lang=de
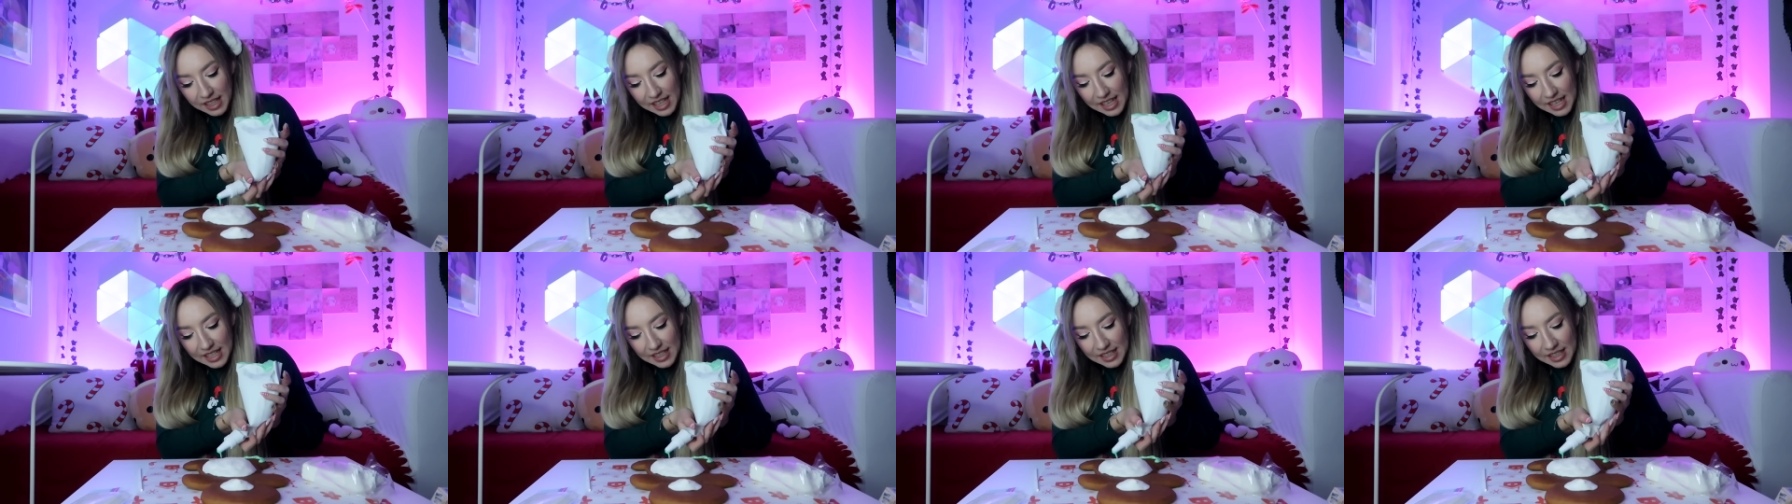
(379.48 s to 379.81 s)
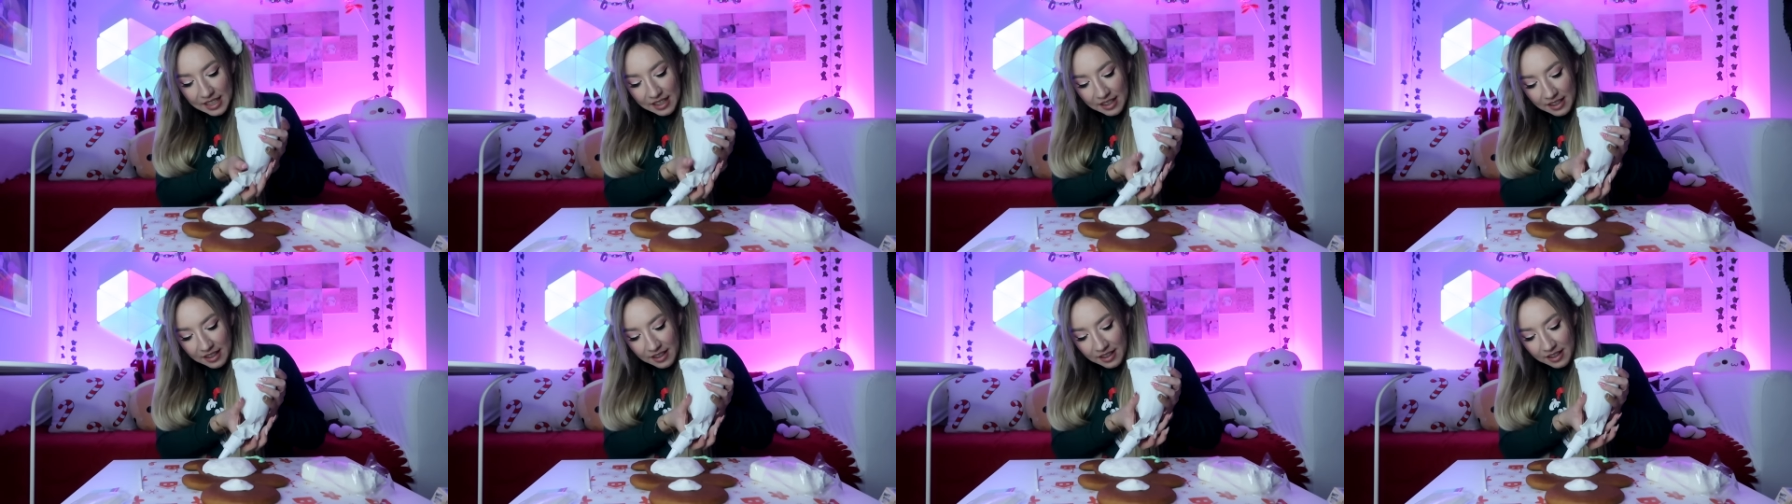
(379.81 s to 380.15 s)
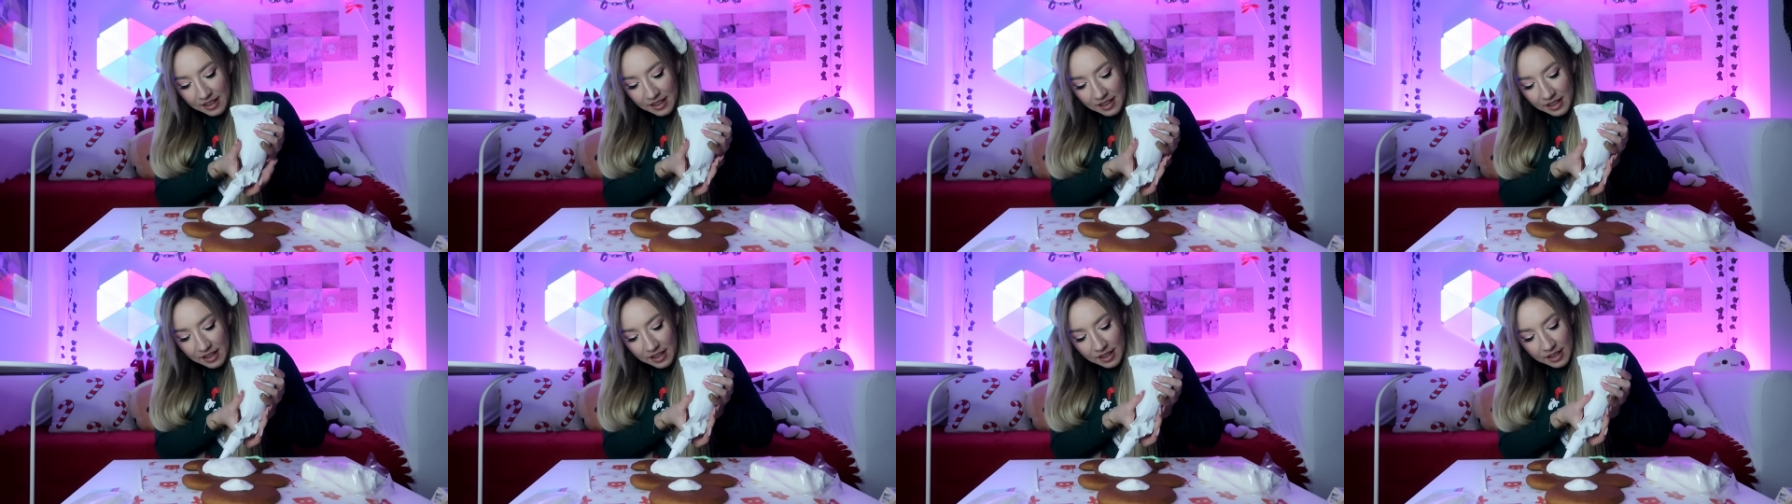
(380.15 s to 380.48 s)
drin.
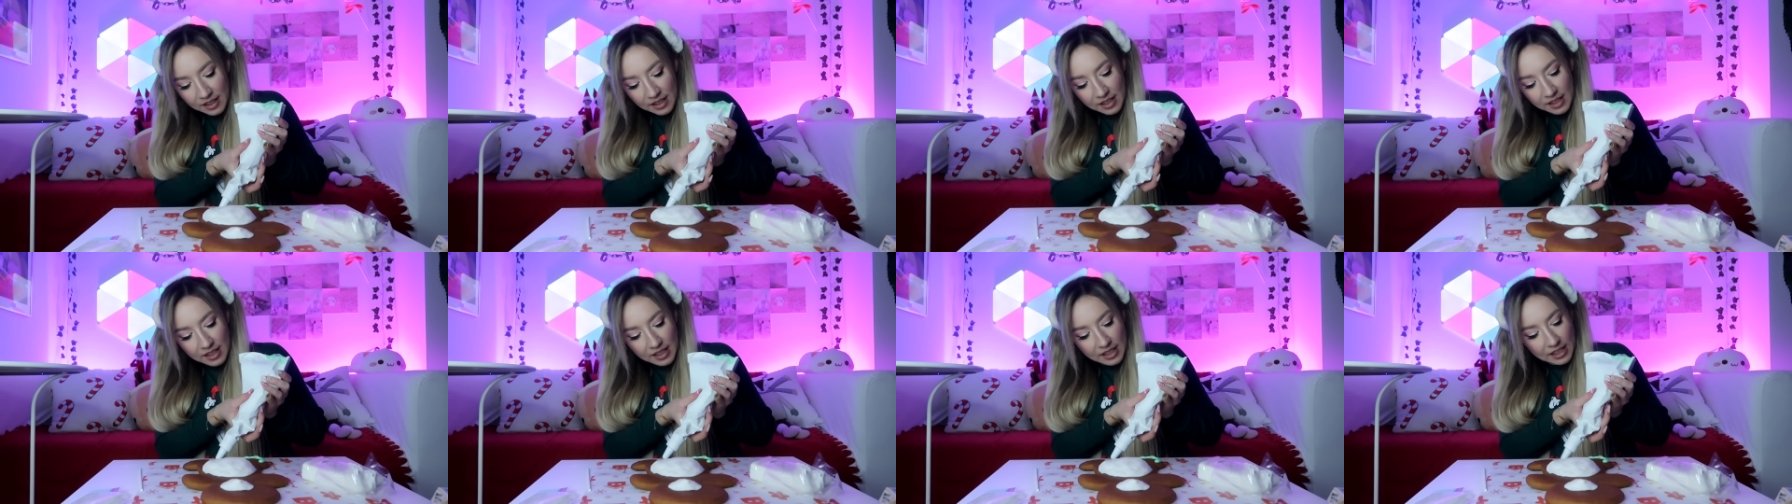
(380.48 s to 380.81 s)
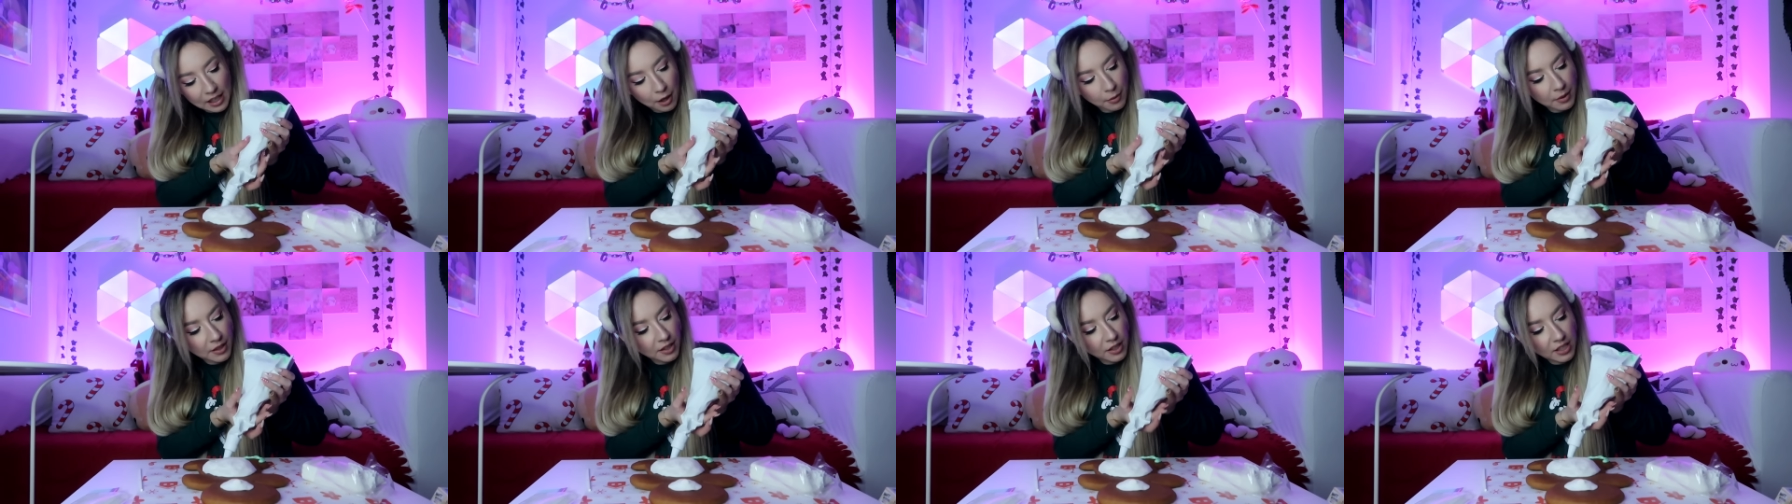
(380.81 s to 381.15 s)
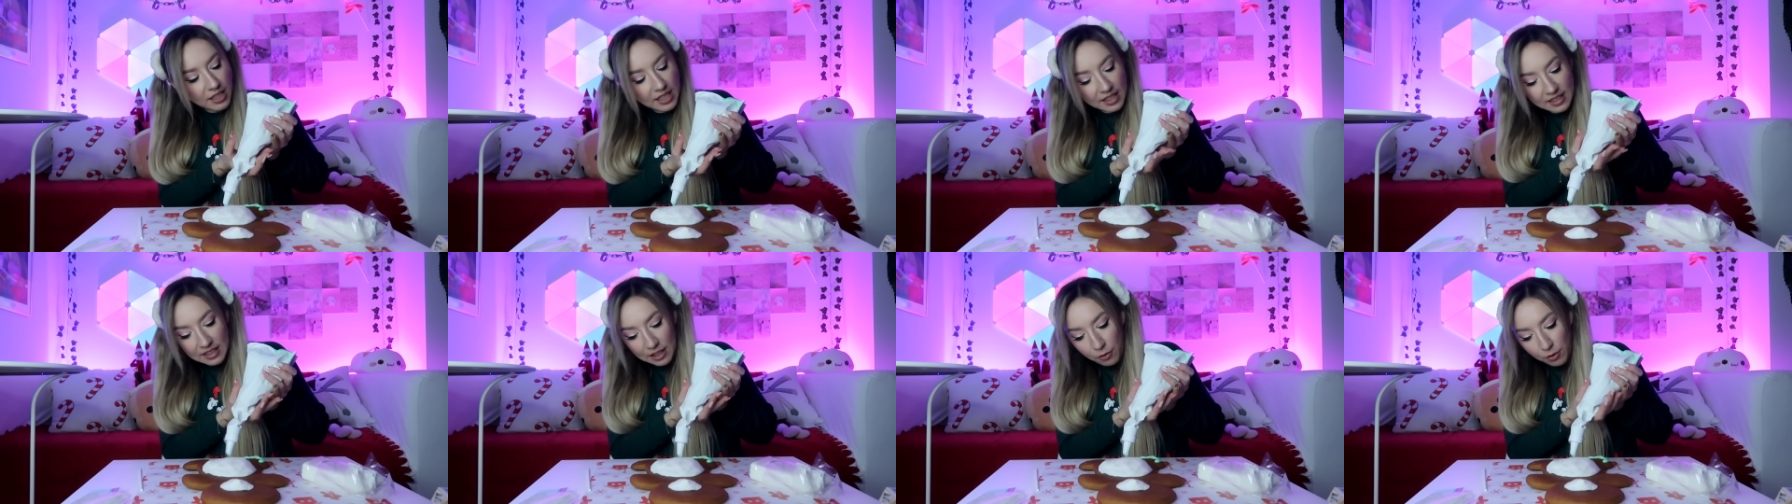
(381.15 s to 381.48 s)
Ich glaube, ich sollte
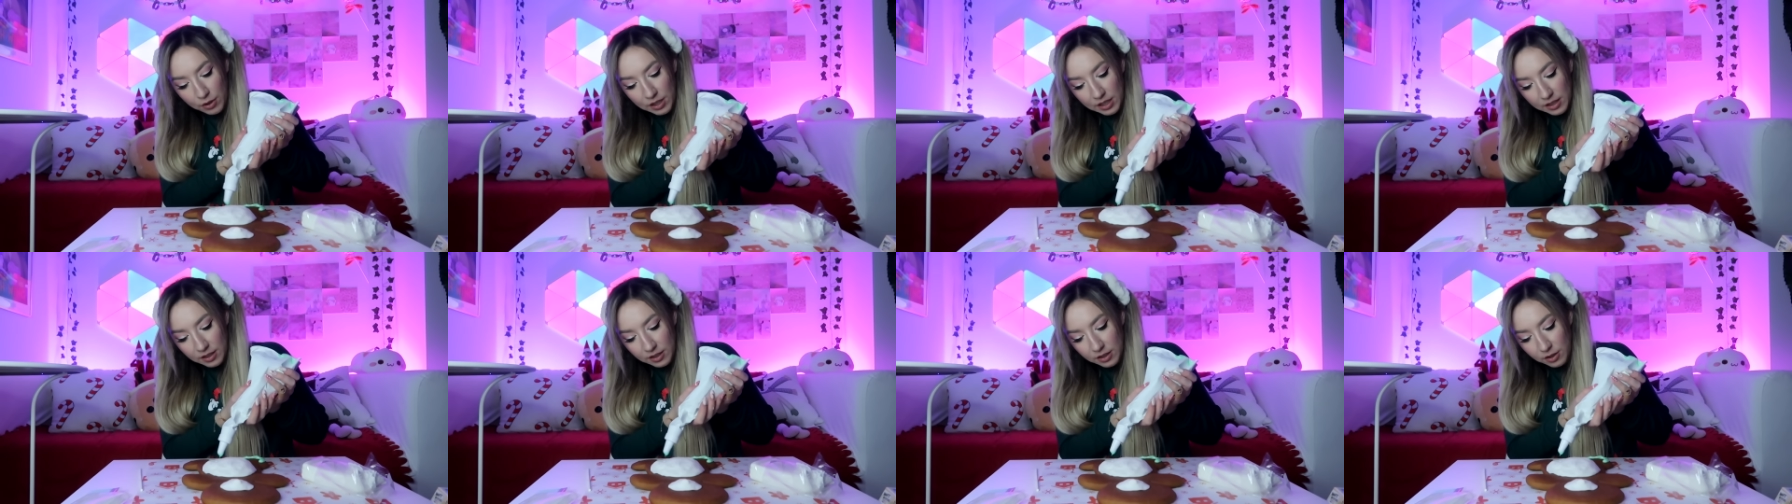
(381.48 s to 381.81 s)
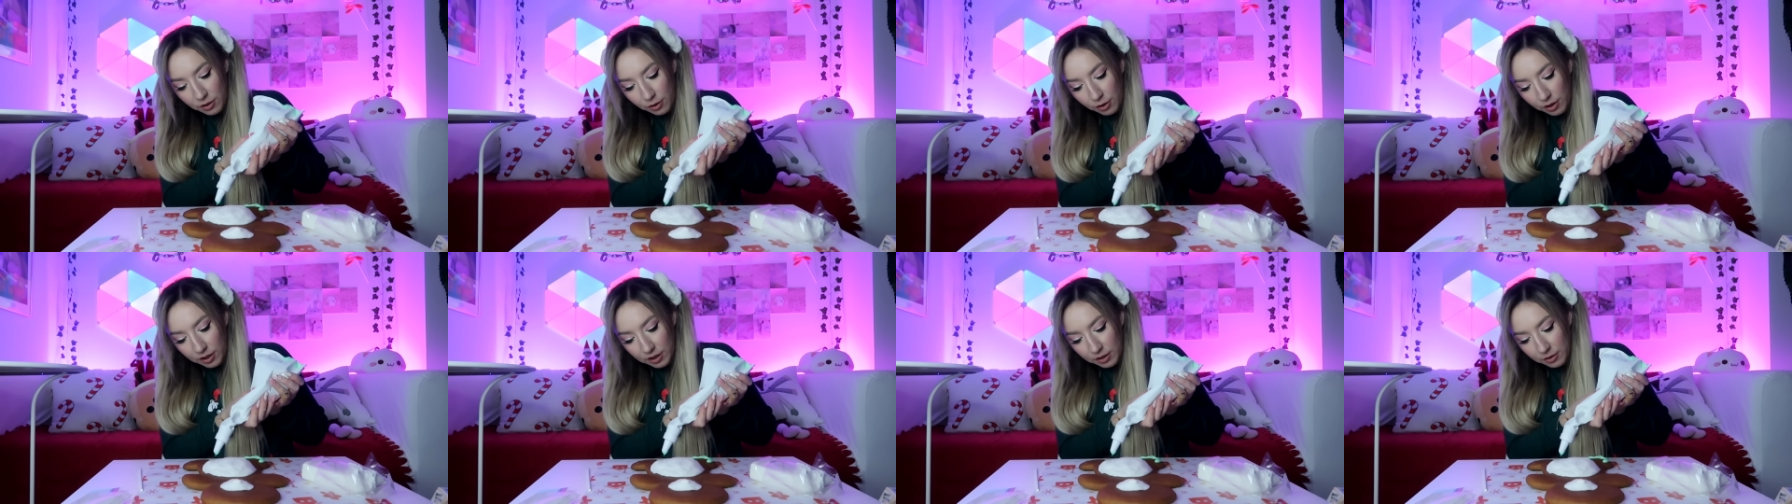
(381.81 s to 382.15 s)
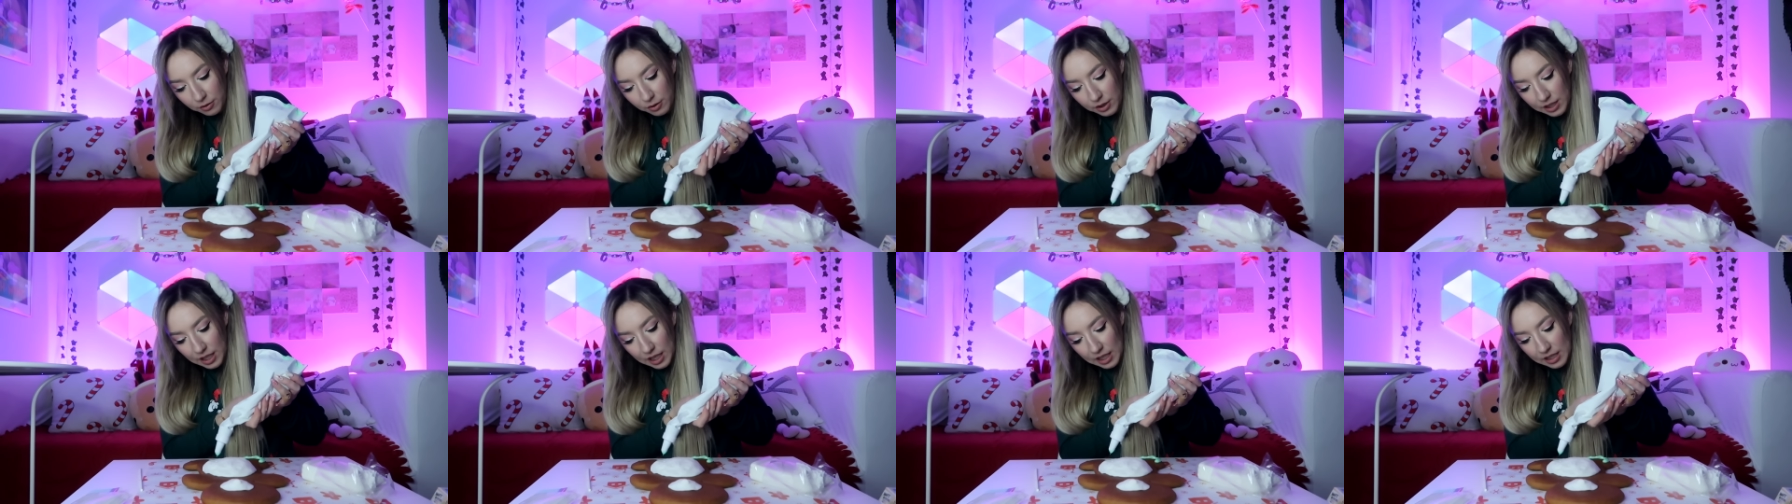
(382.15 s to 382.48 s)
das nach unten drücken,
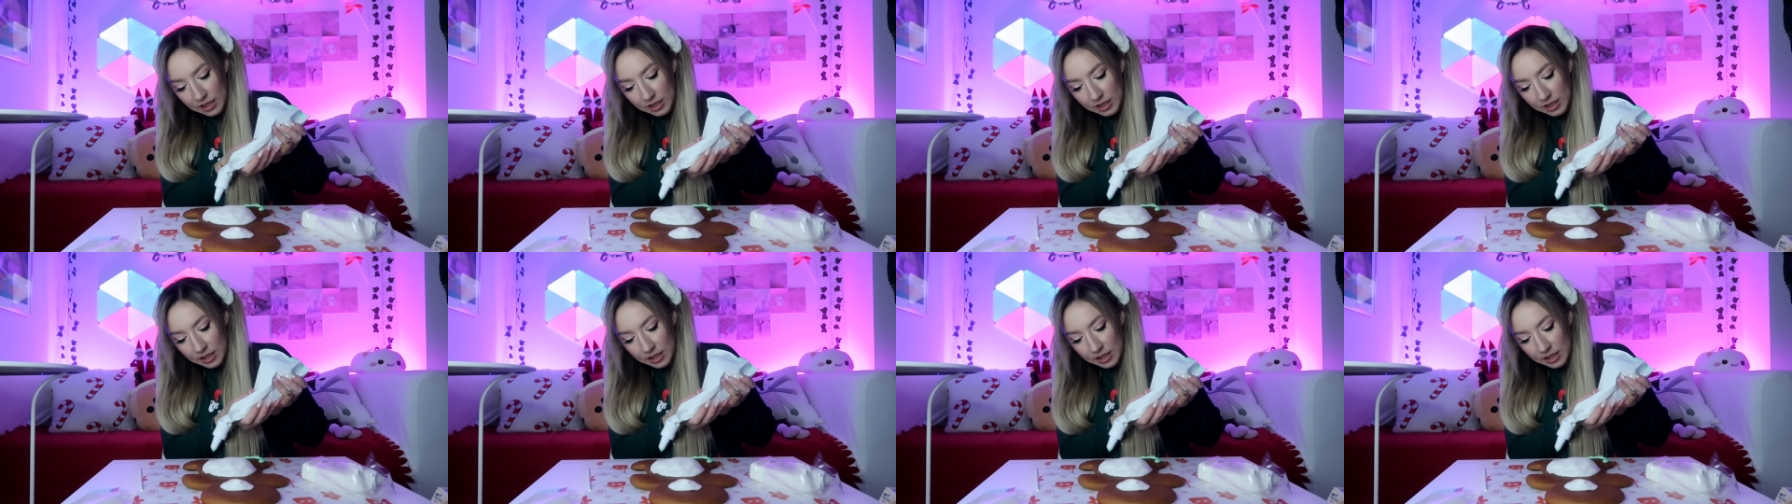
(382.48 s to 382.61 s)
oder?